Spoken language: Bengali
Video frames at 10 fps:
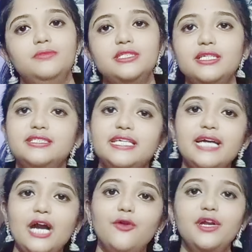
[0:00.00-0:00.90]
যেটা যে
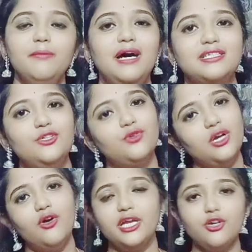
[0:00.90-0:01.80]
কারণে মাখছে ওটা
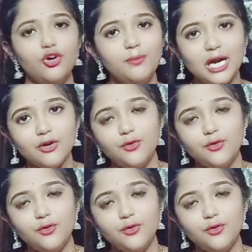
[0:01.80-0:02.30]
অনেক রকম কারণ